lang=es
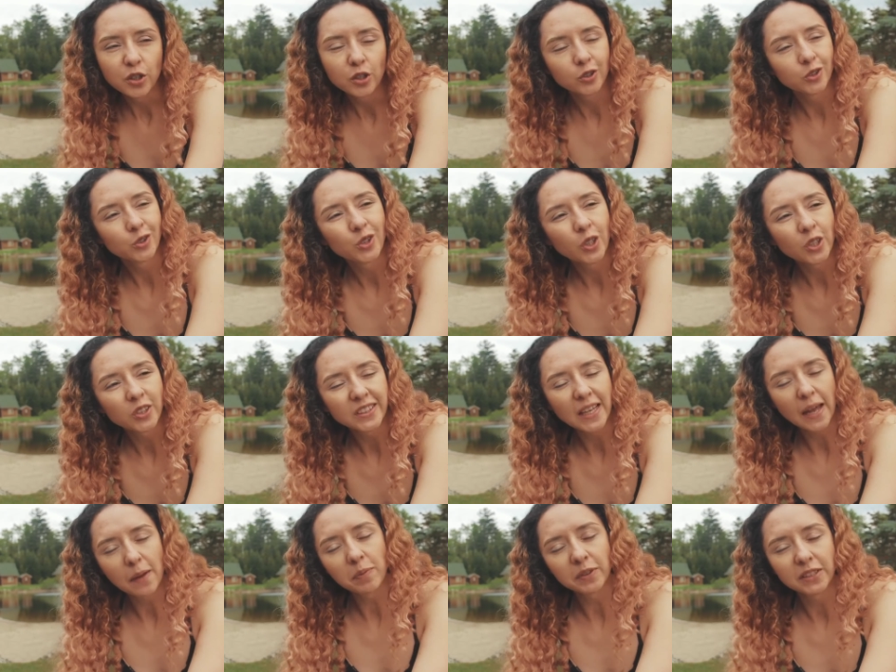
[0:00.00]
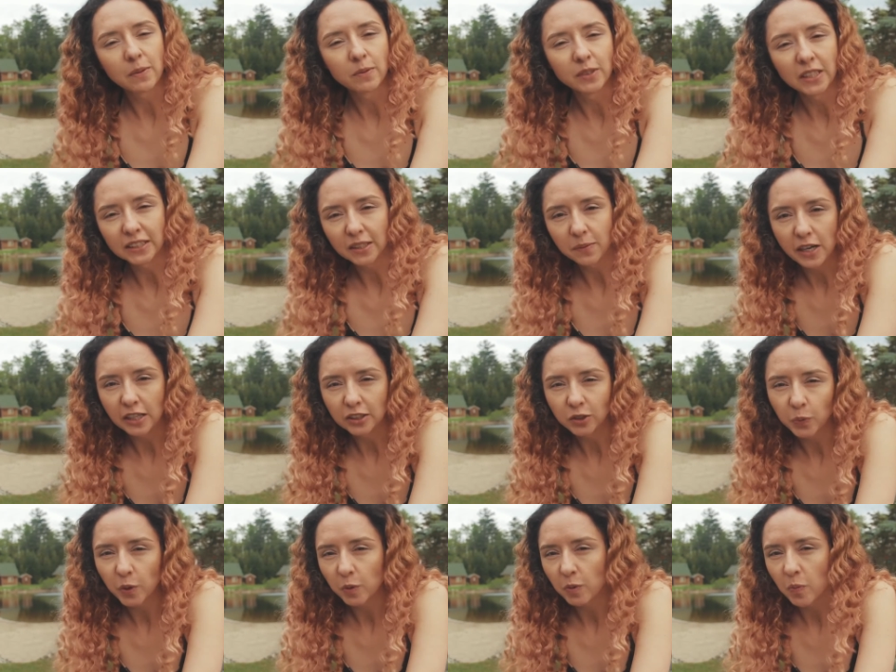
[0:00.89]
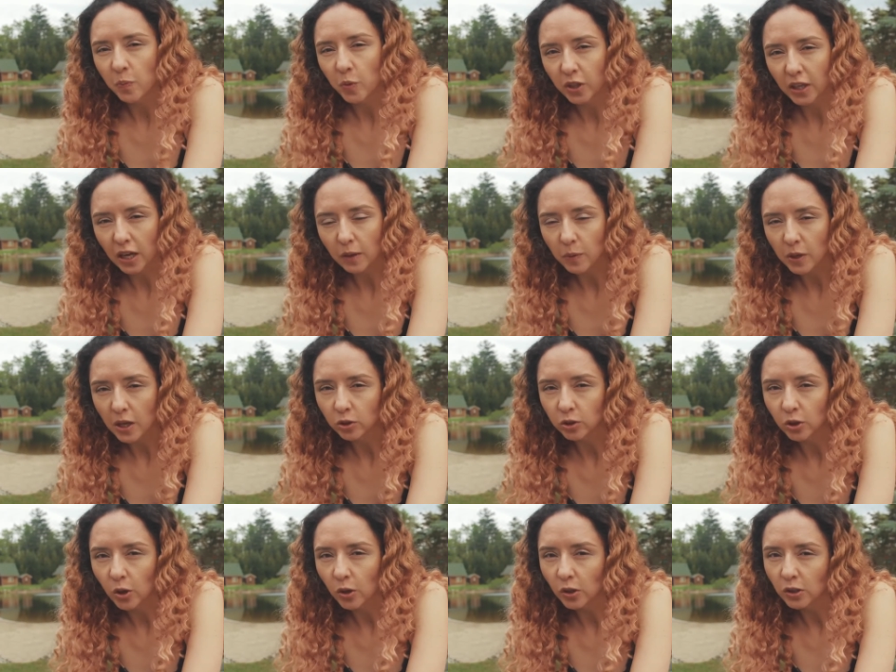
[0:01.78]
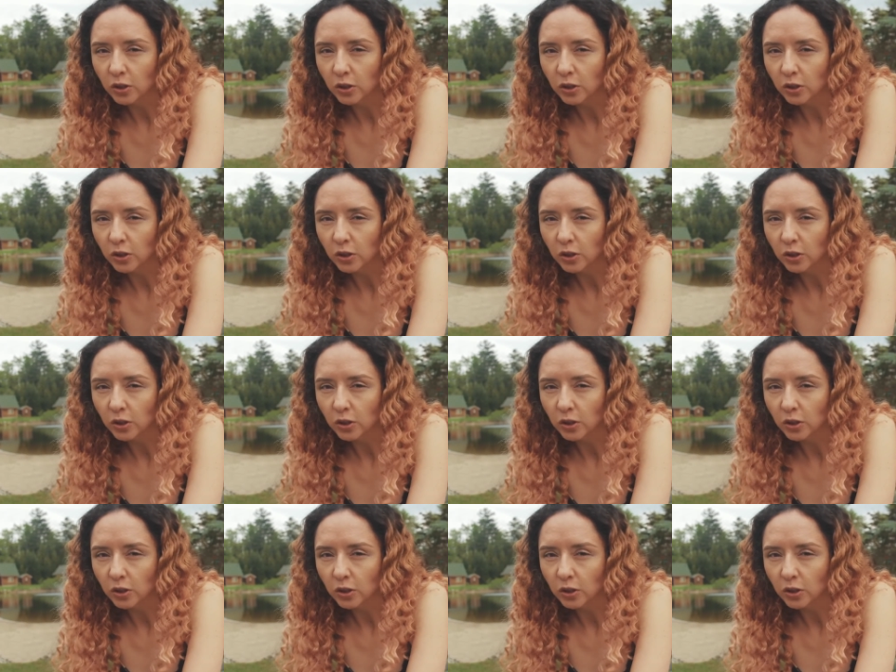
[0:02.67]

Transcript: Nosotros empezamos la semana súper bien porque hay video todos